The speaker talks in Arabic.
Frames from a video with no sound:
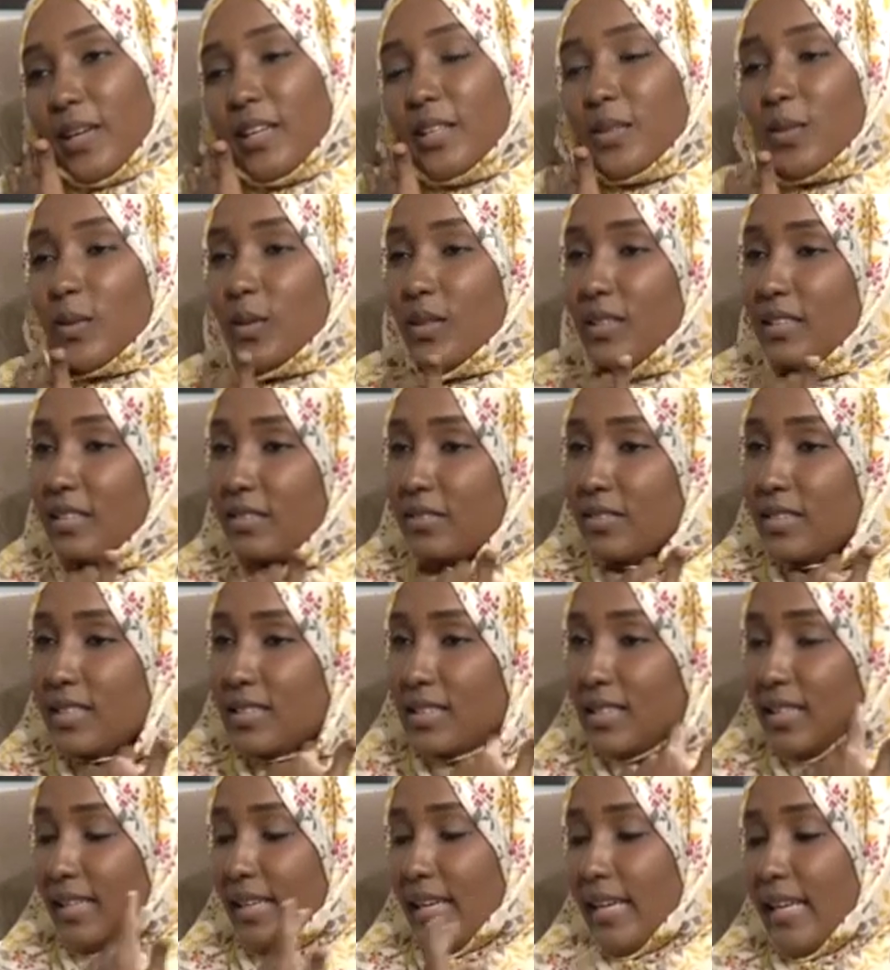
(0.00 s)
وقت كل
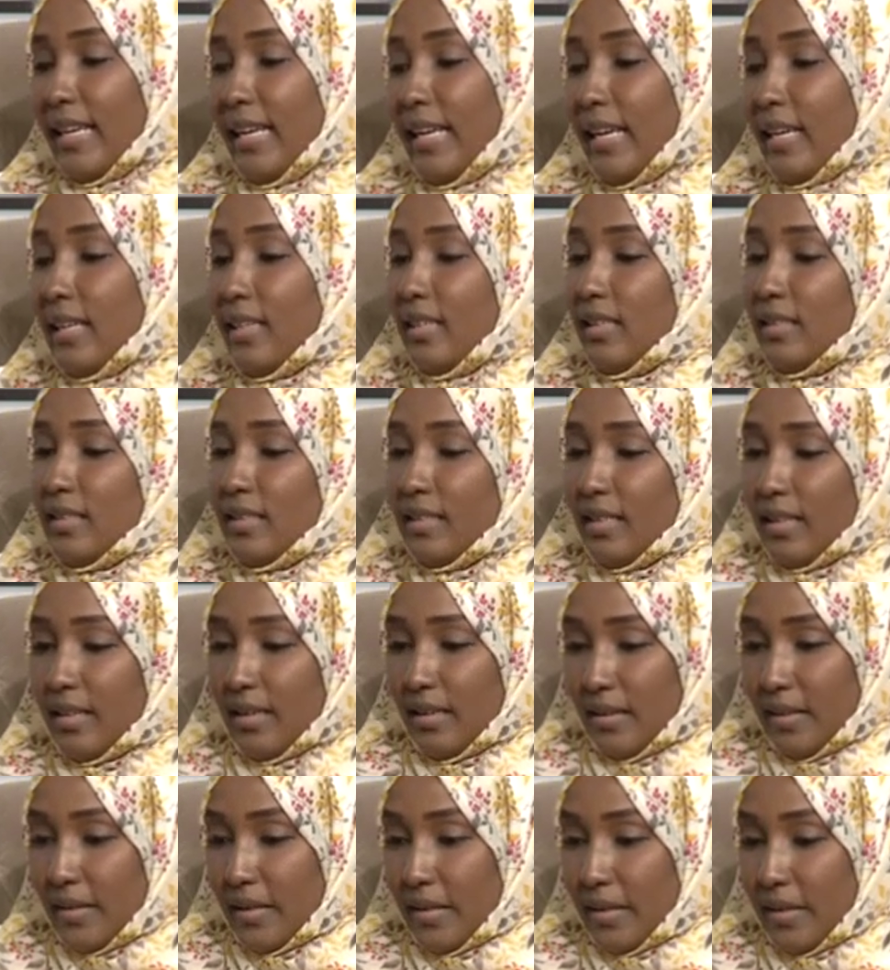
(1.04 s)
التفاصيل دي لكن آه